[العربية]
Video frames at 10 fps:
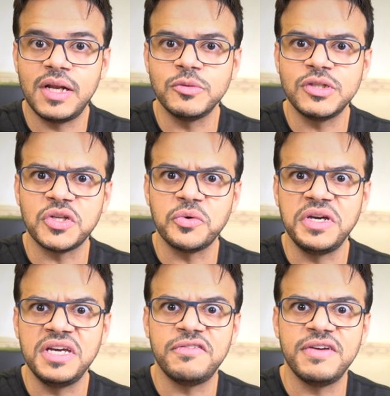
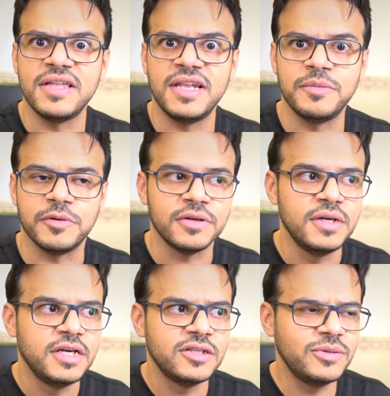المتطوعين في هذا الامر.
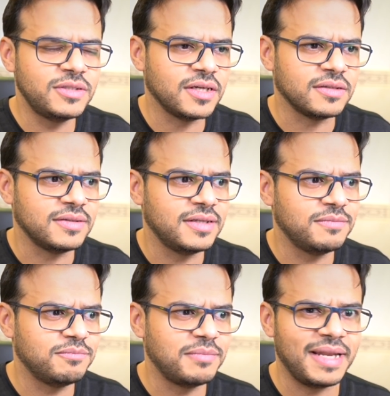تويتر
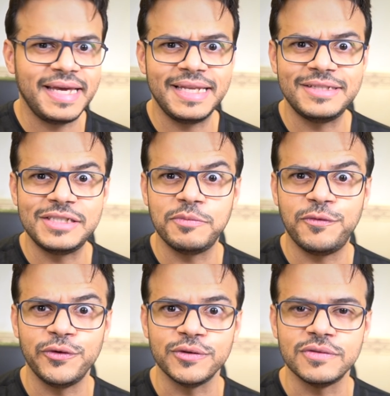ملايين تجيب
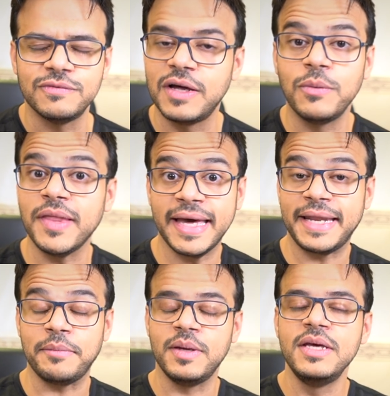فلوس فالوضع غريب،